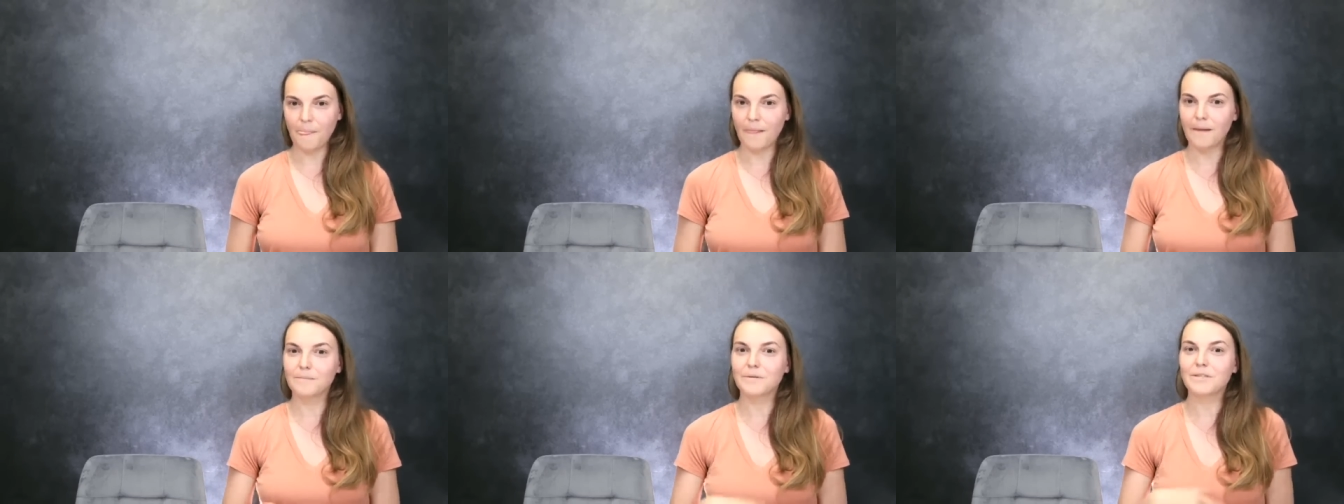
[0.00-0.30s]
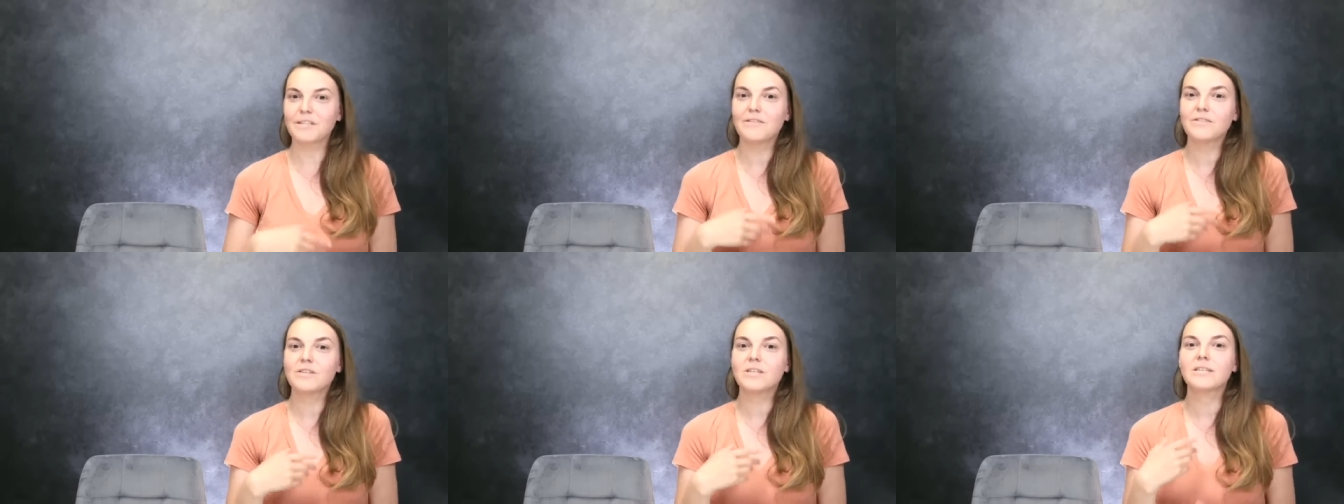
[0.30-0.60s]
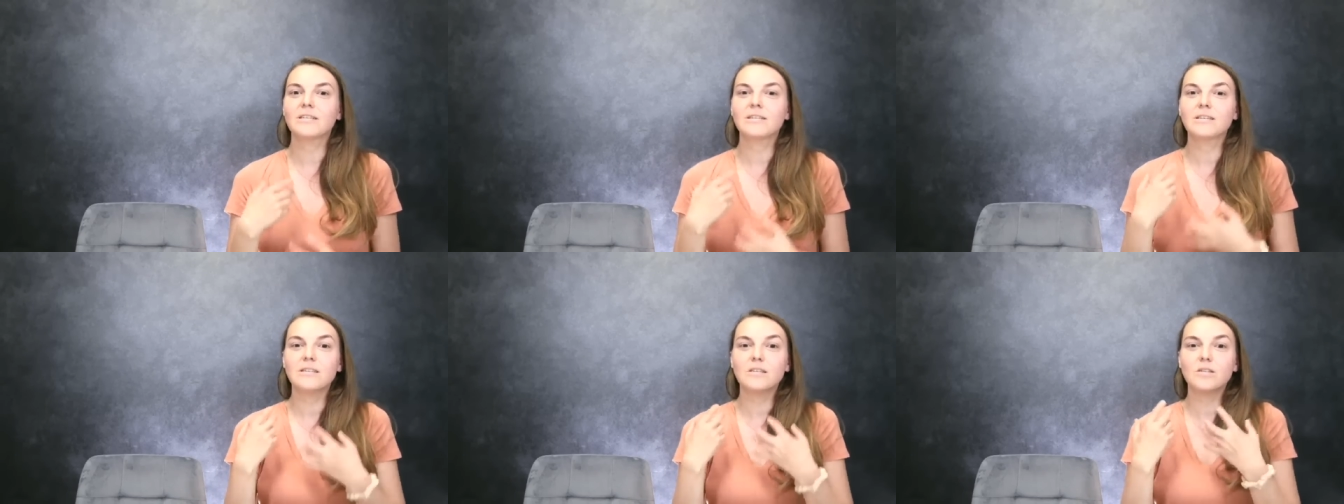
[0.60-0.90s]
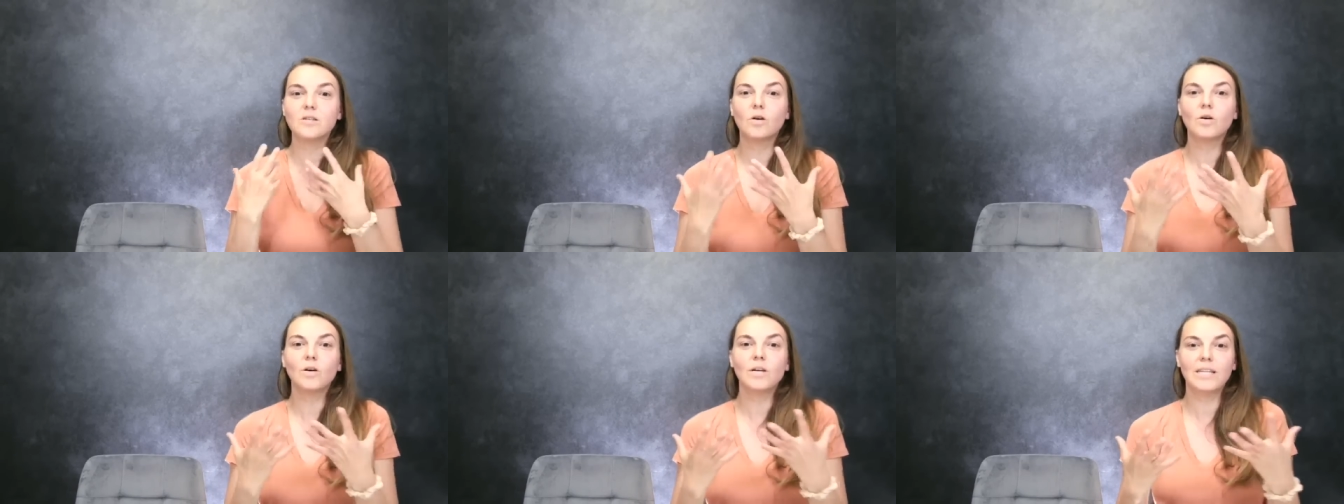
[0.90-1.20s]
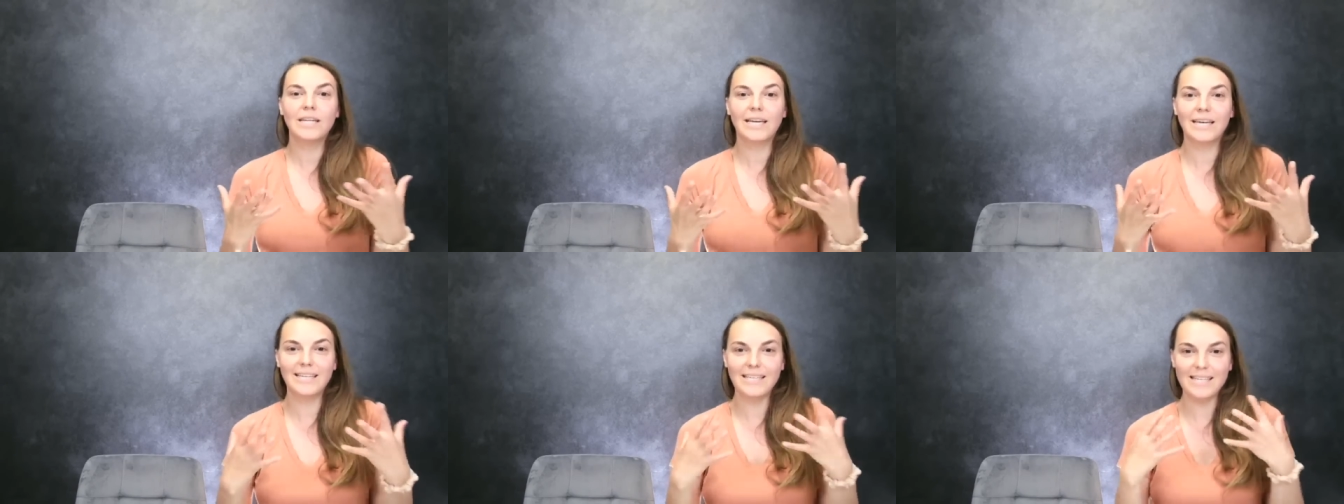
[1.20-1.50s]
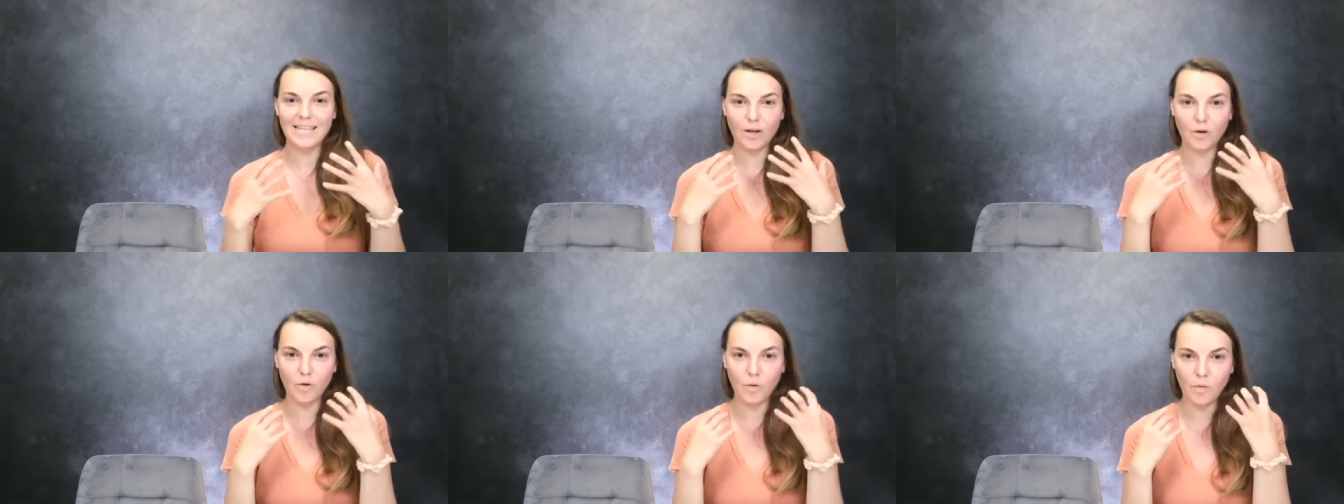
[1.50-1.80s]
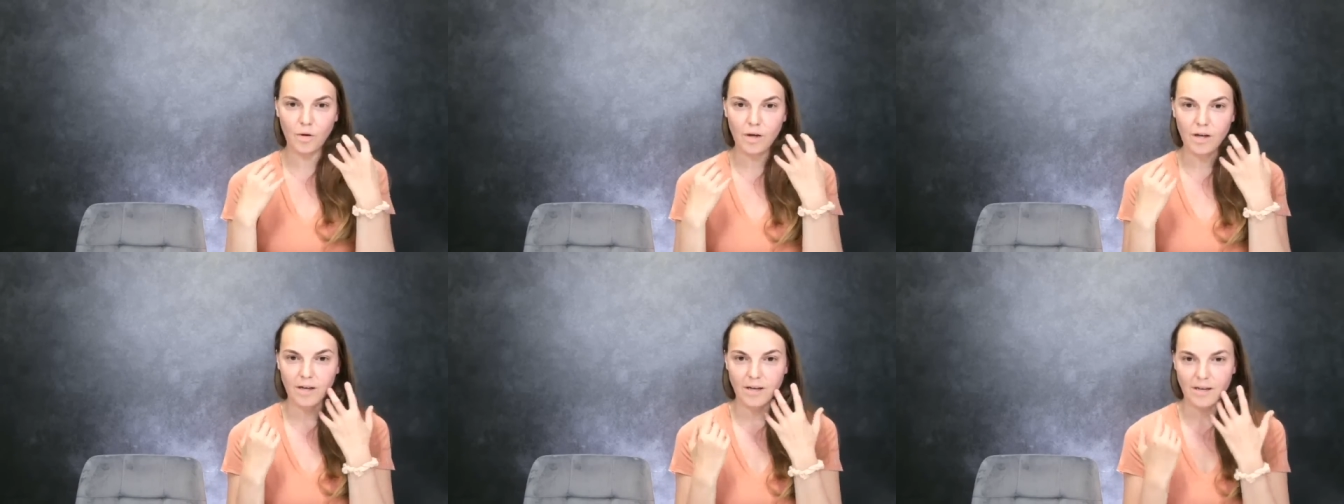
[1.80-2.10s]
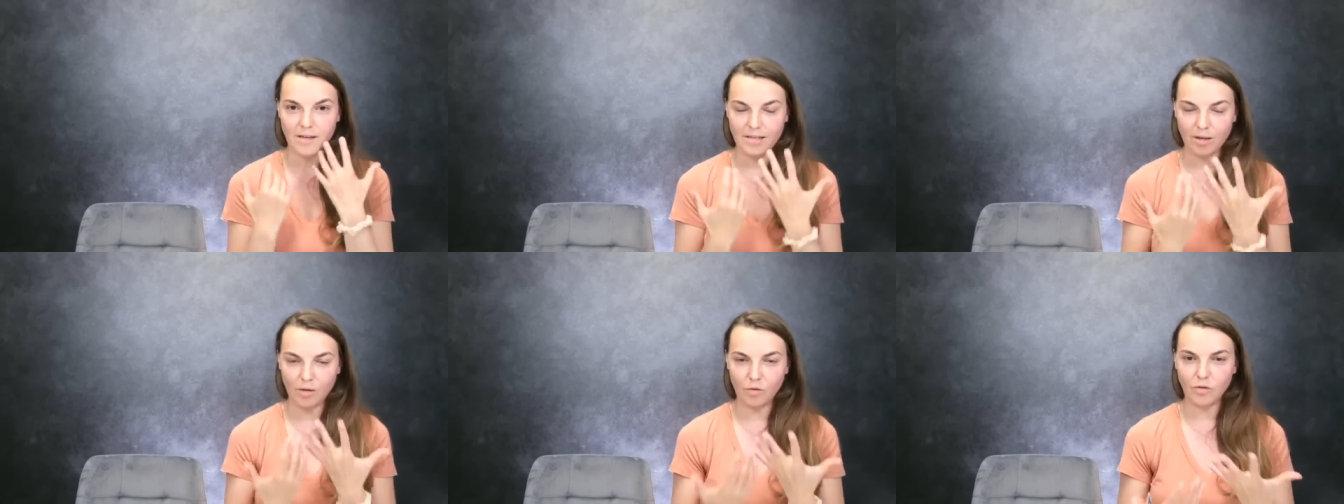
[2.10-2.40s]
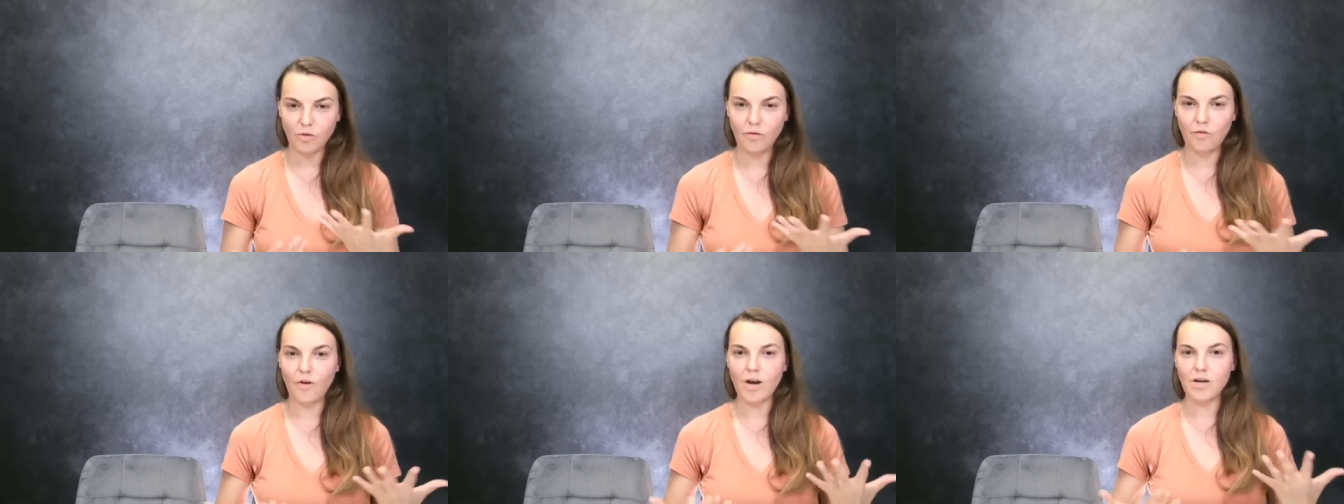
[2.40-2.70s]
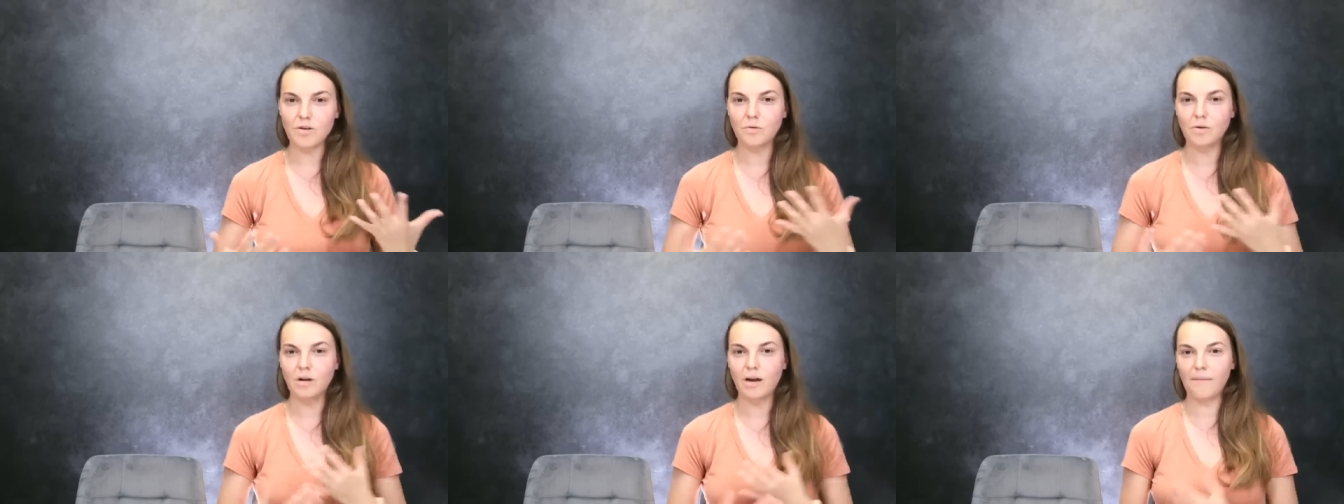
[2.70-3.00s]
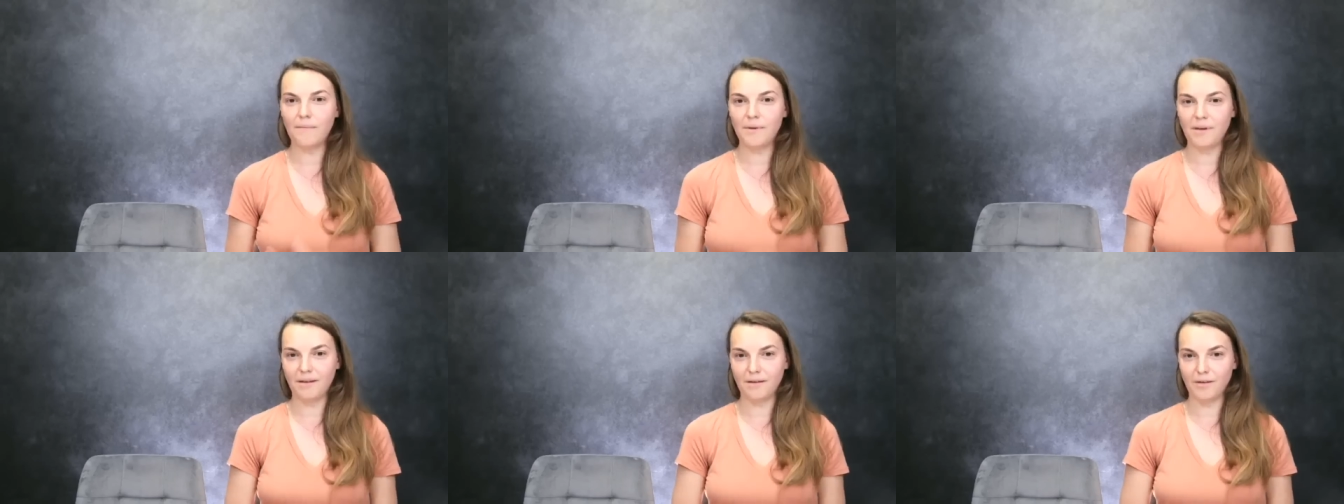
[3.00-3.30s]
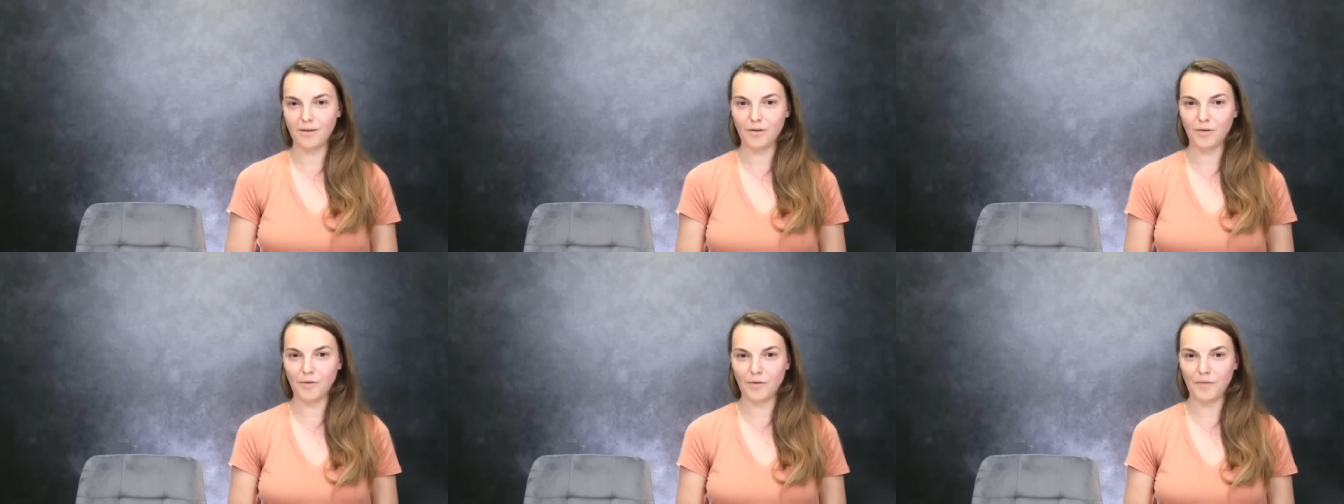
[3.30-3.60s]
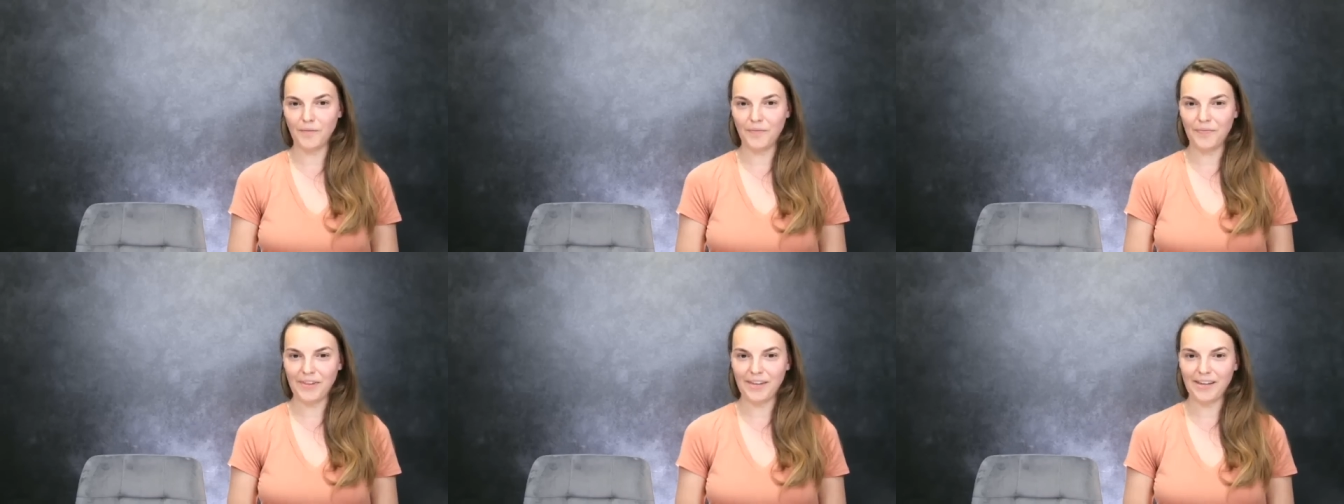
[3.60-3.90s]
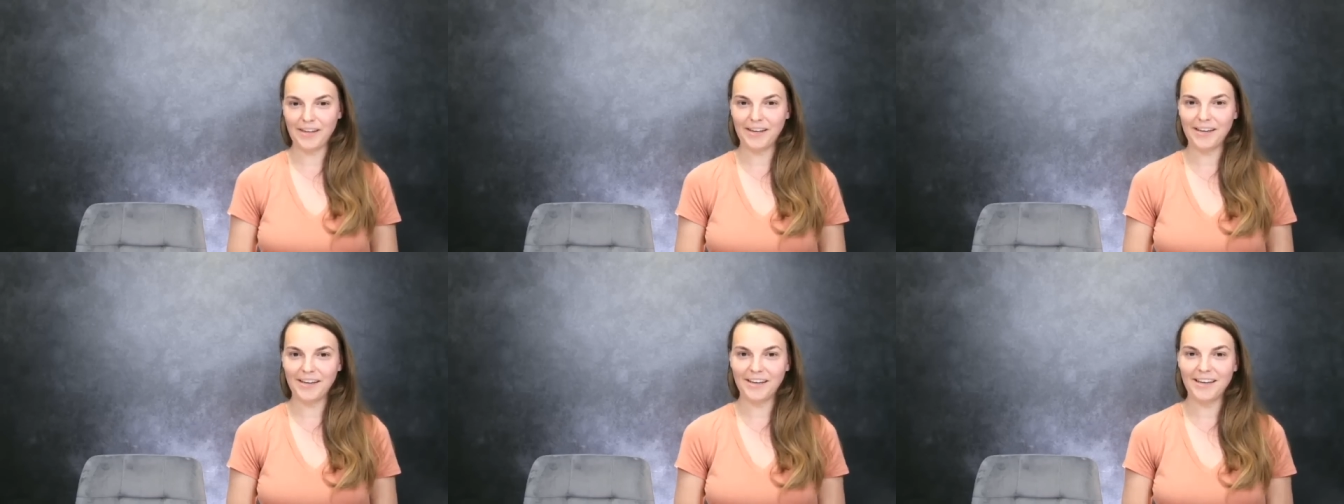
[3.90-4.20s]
Bo zawsze stoi taki z taką, z taką twarzą kamienną. Tak?